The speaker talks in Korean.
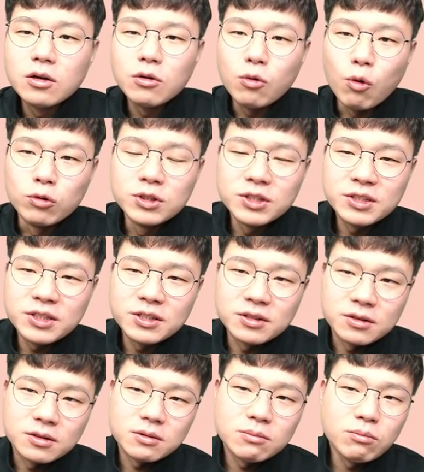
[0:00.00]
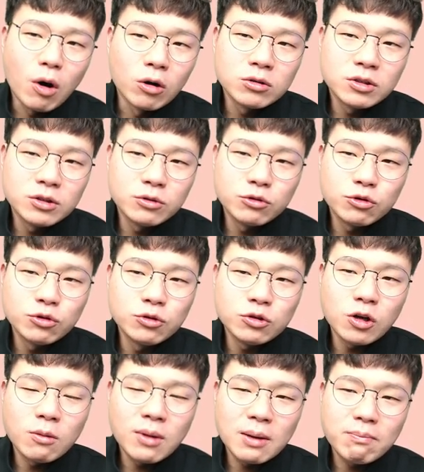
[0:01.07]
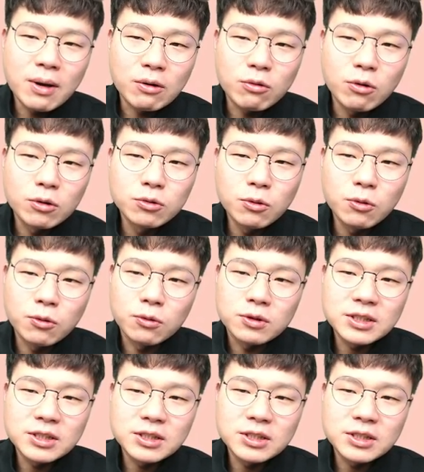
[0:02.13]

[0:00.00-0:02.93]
오늘은 먹는 순서만 바꿔도